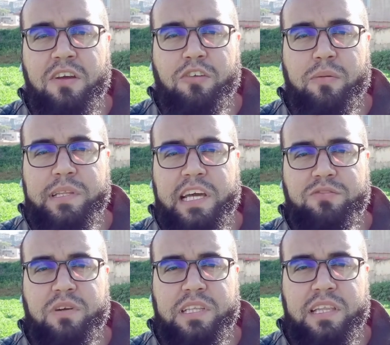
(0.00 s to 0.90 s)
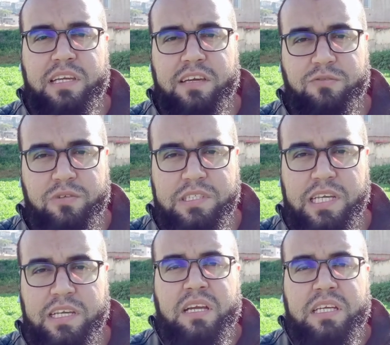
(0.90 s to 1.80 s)
وبدأت أتذكر كل
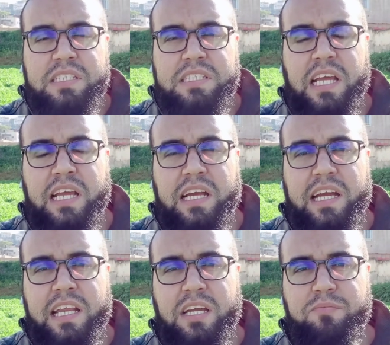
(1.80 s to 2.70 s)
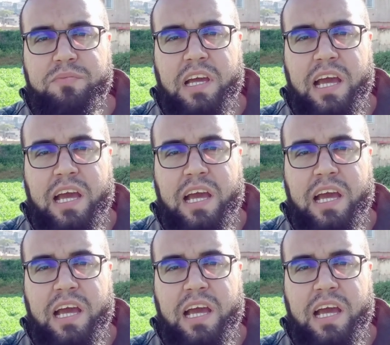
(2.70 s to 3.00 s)
شيء شيء غريب